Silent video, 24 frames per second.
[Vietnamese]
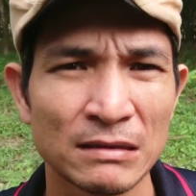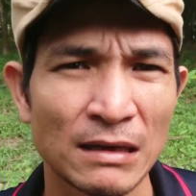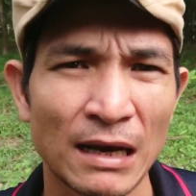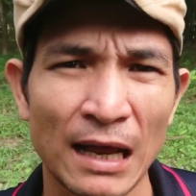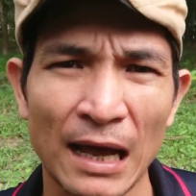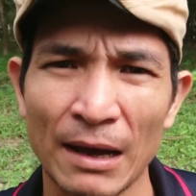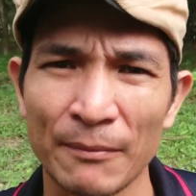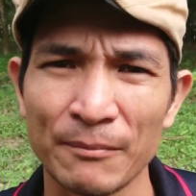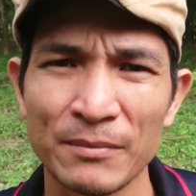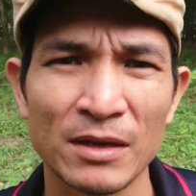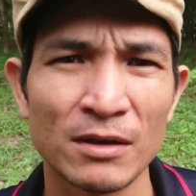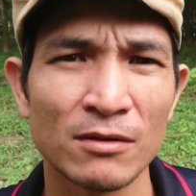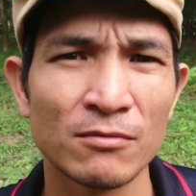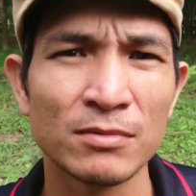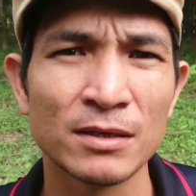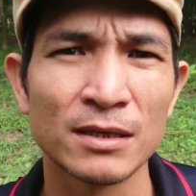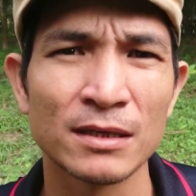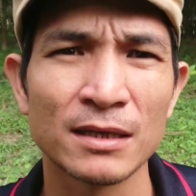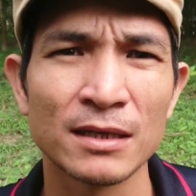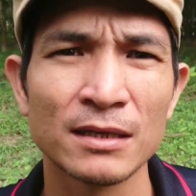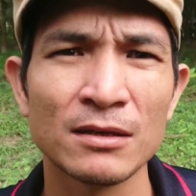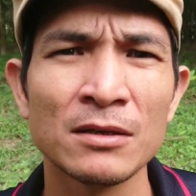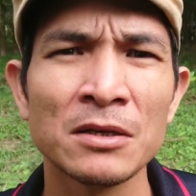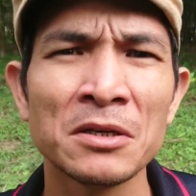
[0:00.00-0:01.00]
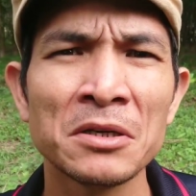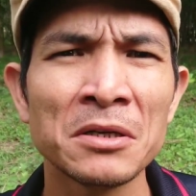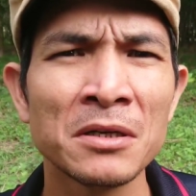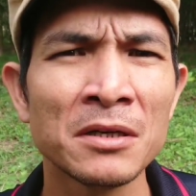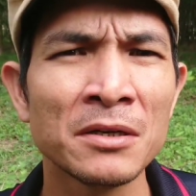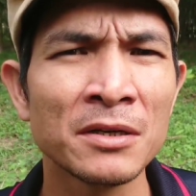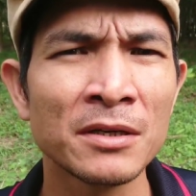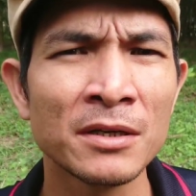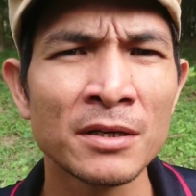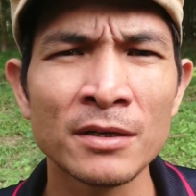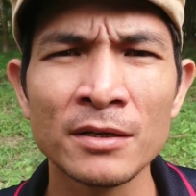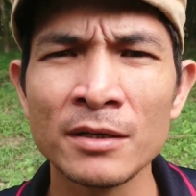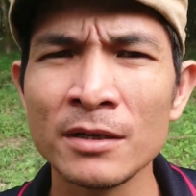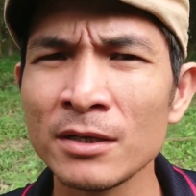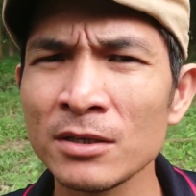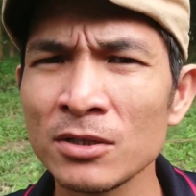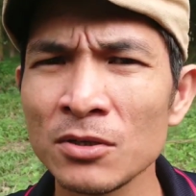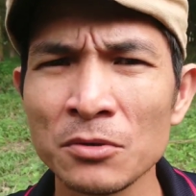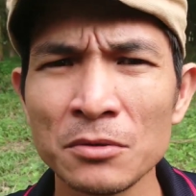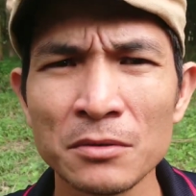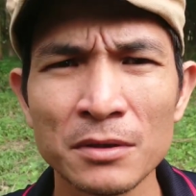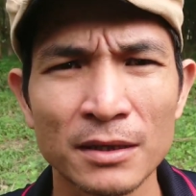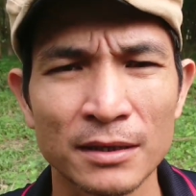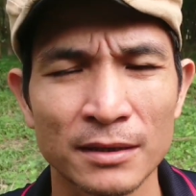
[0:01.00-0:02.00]
làm gì cũng được nó ngứa ngứa ngứa ngứa
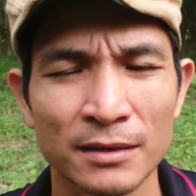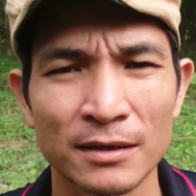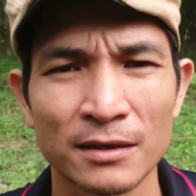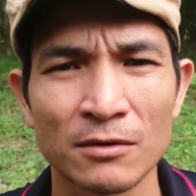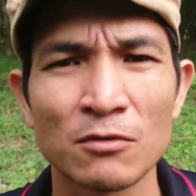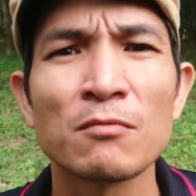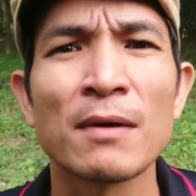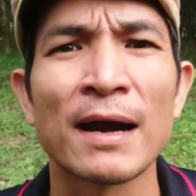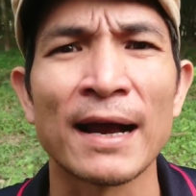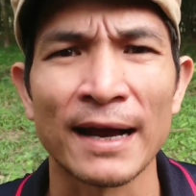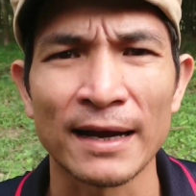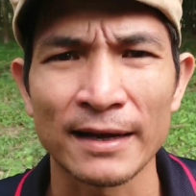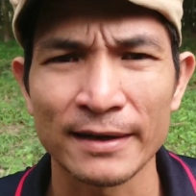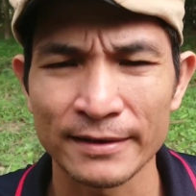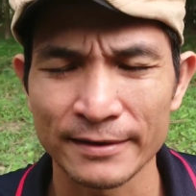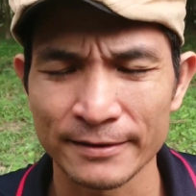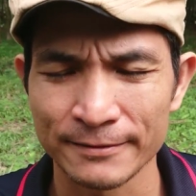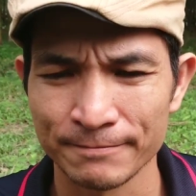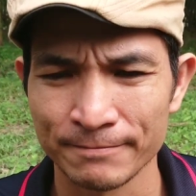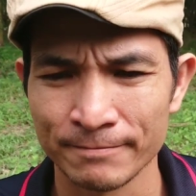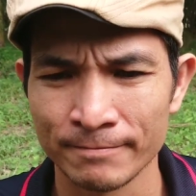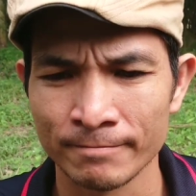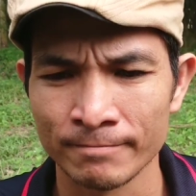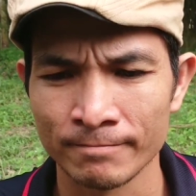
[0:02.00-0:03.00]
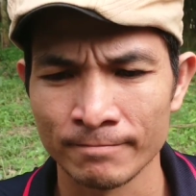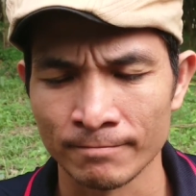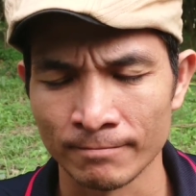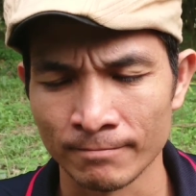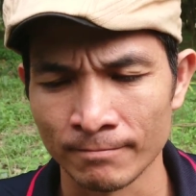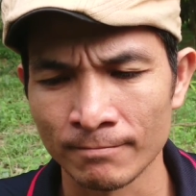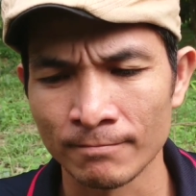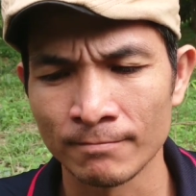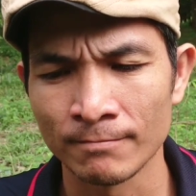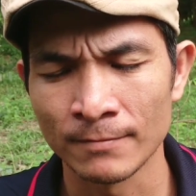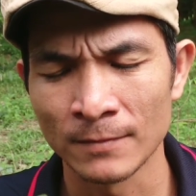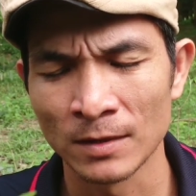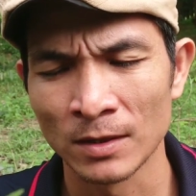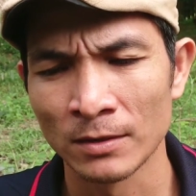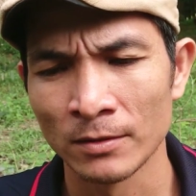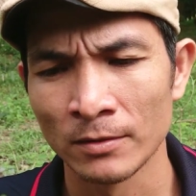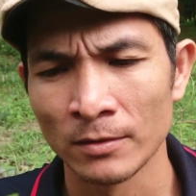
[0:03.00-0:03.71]
suốt à con mạc á ừ.